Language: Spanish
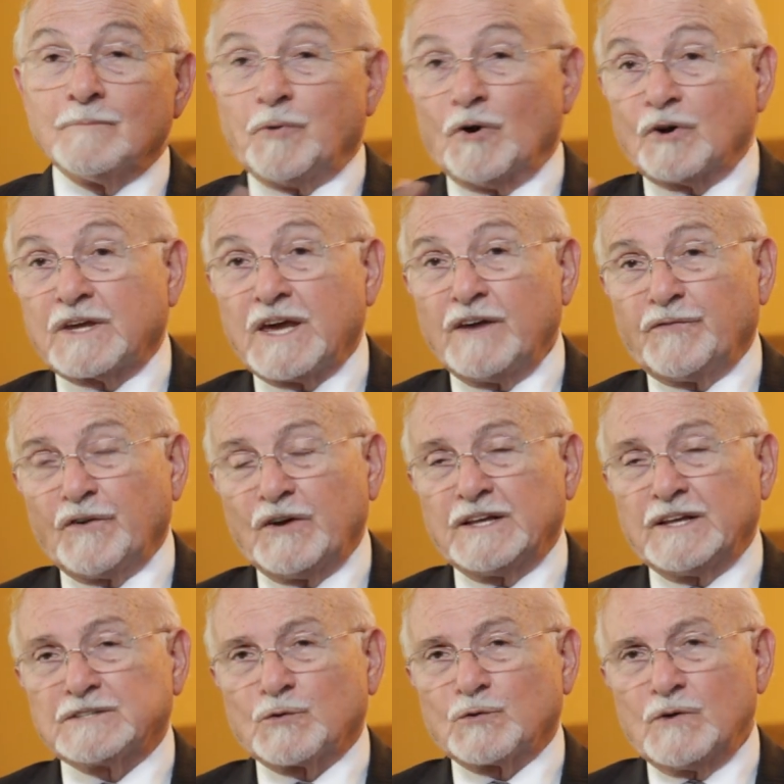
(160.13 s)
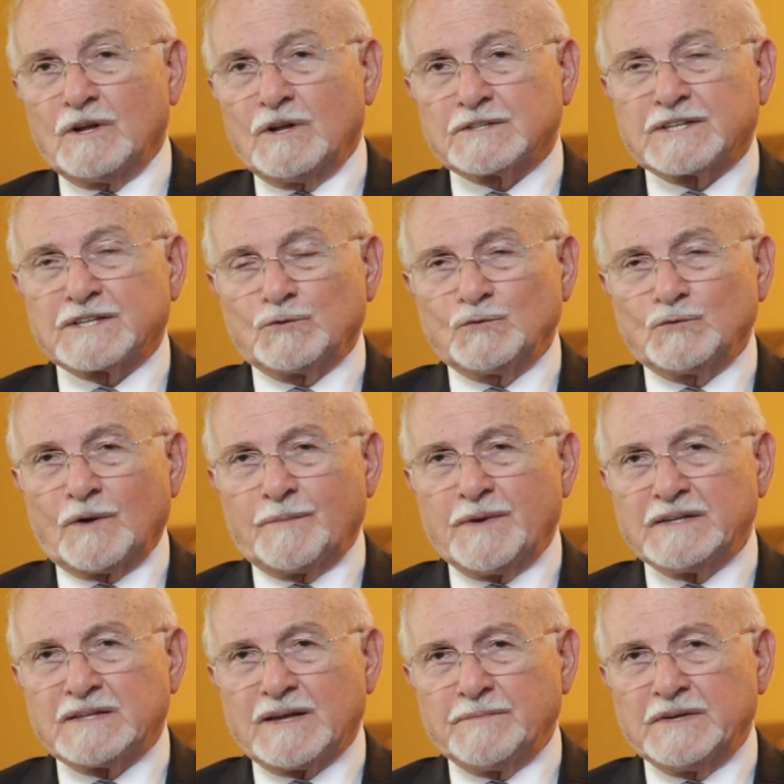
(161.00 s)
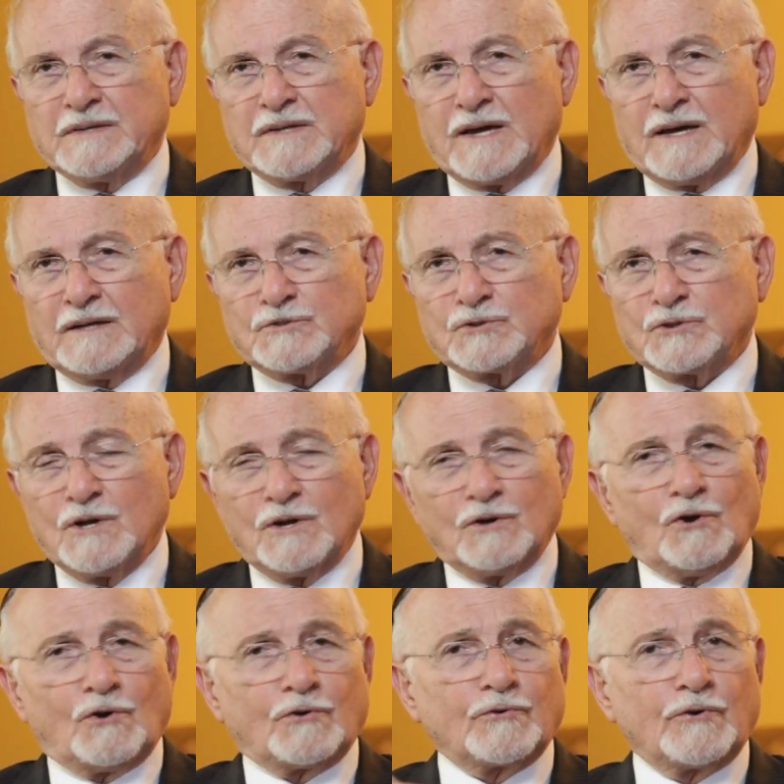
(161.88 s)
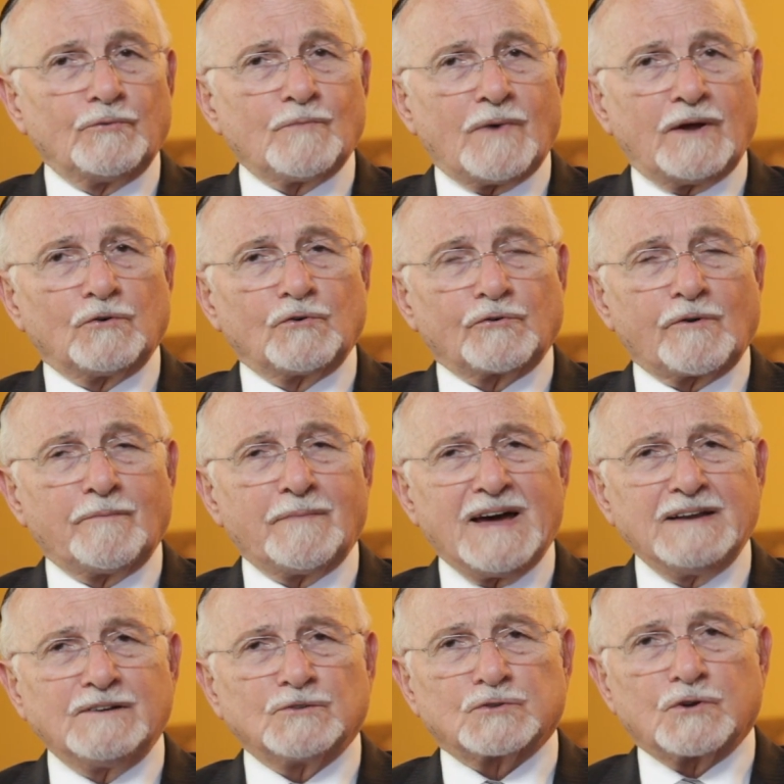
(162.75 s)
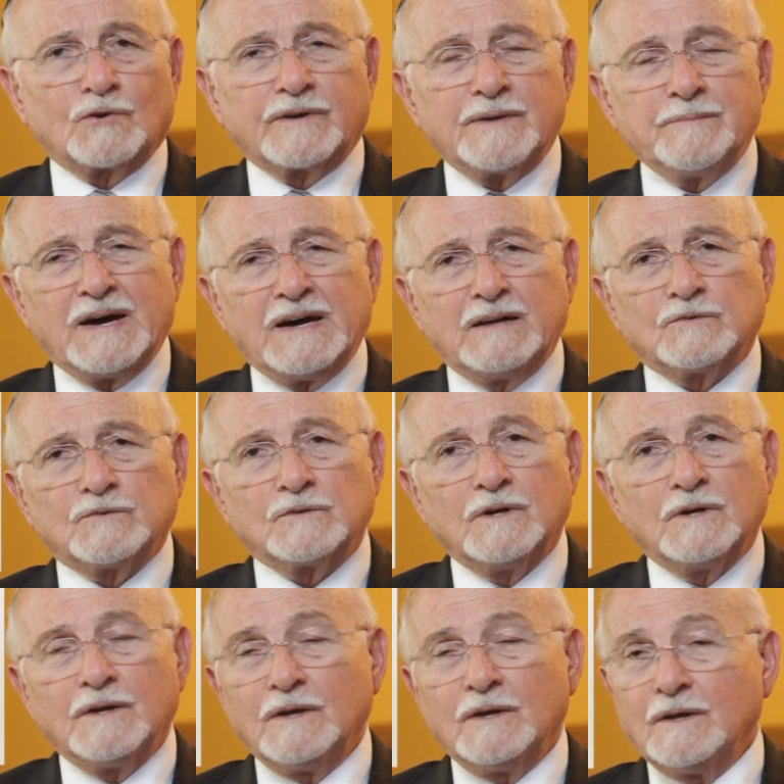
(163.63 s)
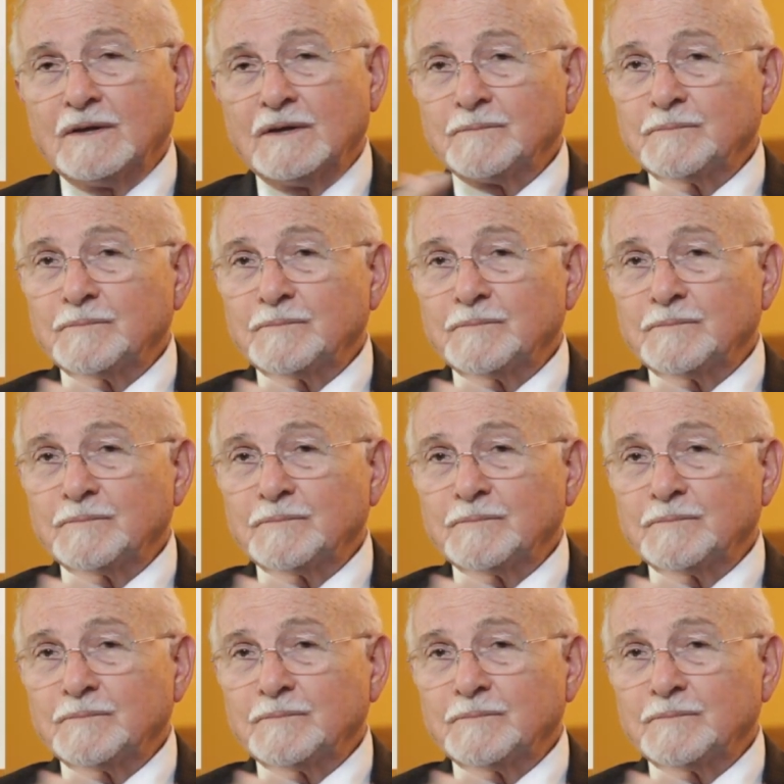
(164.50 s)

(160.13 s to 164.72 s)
¿Por qué fue destruido el segundo Beit HaMikdash? Los romanos lo quemaron.